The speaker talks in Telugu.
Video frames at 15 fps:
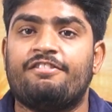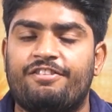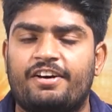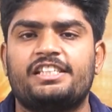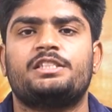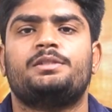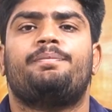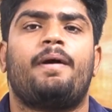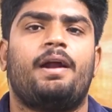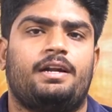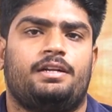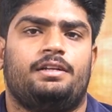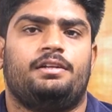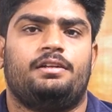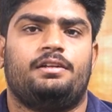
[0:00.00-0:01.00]
ఫస్ట్
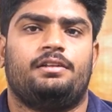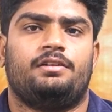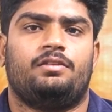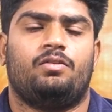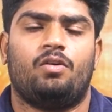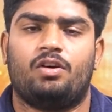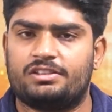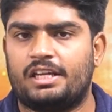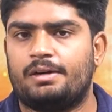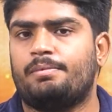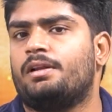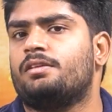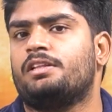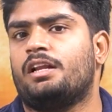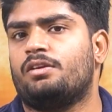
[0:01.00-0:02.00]
పార్ట్ ఒకసారి
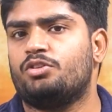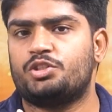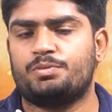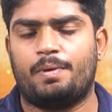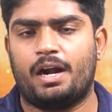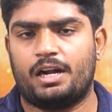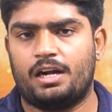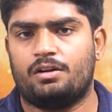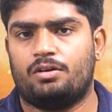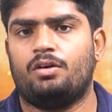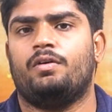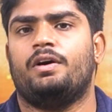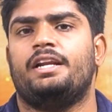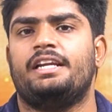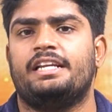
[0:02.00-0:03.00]
మనం దాని గురించి
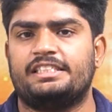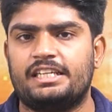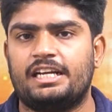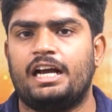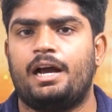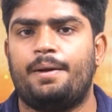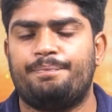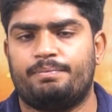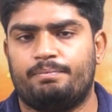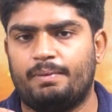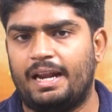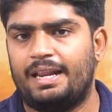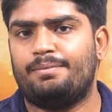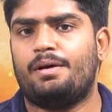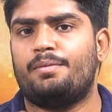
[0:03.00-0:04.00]
మాట్లాడుకోవాలి నిజంగా
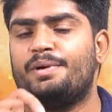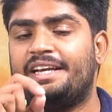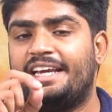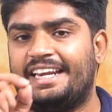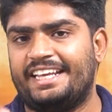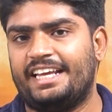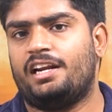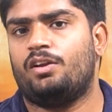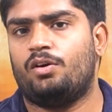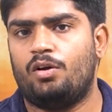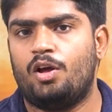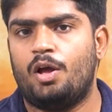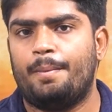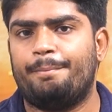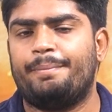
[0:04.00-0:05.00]
బాలయ్యబాబు కెరియర్లో
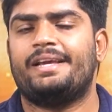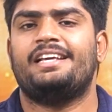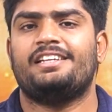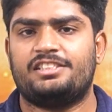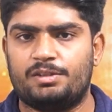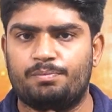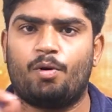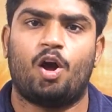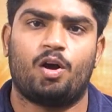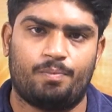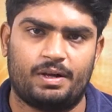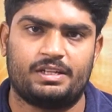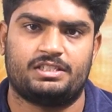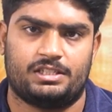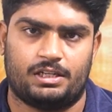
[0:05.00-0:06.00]
బిగ్గెస్ట్ బ్లాక్
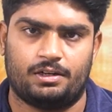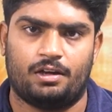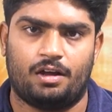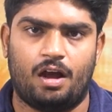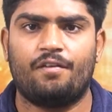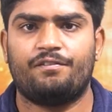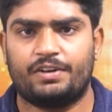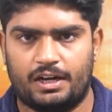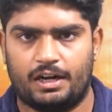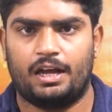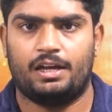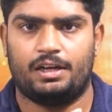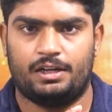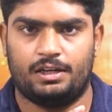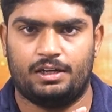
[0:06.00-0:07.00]
బాస్టర్ ఆఫ్టర్
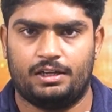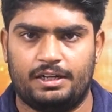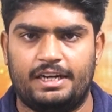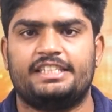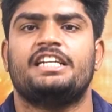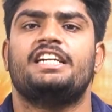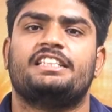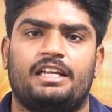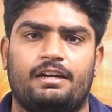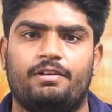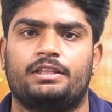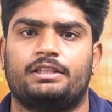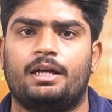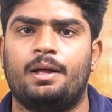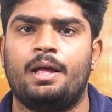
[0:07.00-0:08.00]
లెజెండ్
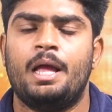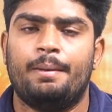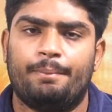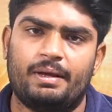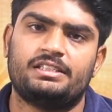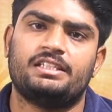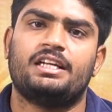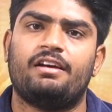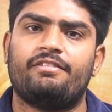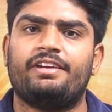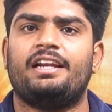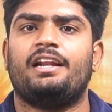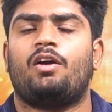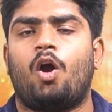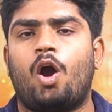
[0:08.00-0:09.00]
తర్వాత బేసిక్గా
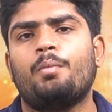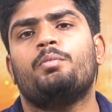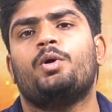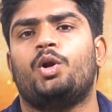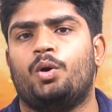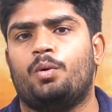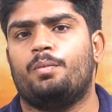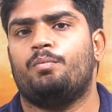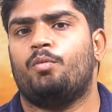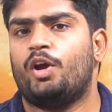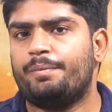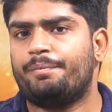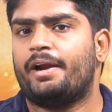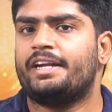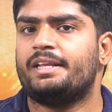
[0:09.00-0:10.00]
వీళ్ళ కాంబోలో
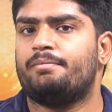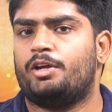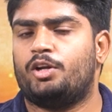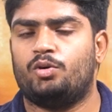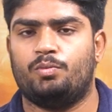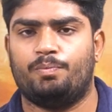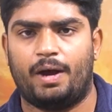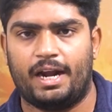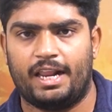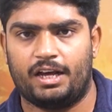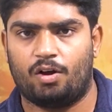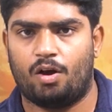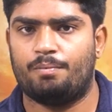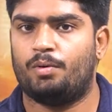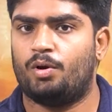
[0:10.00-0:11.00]
బోయపాటి మరియు
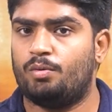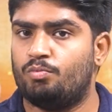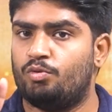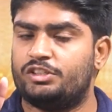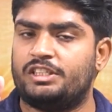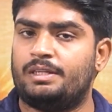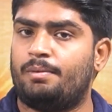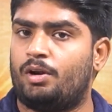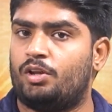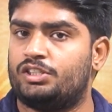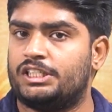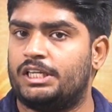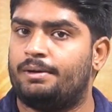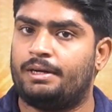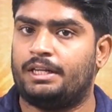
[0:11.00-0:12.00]
బాలయ్య కాంబోలో మూడు సినిమాలు
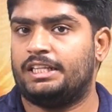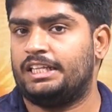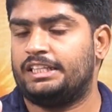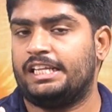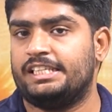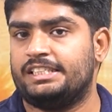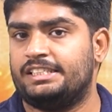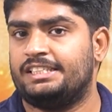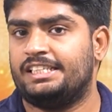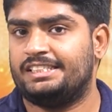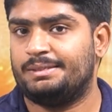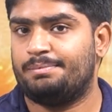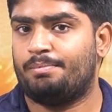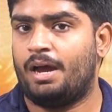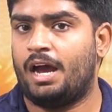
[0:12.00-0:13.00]
వచ్చాయి అన్నది తెలిసింది
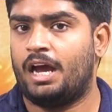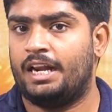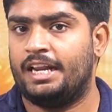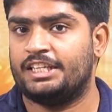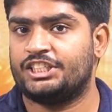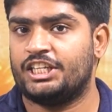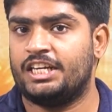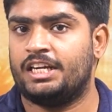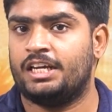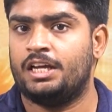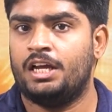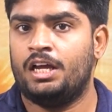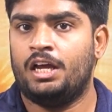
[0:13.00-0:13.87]
సింహ లెజెండ్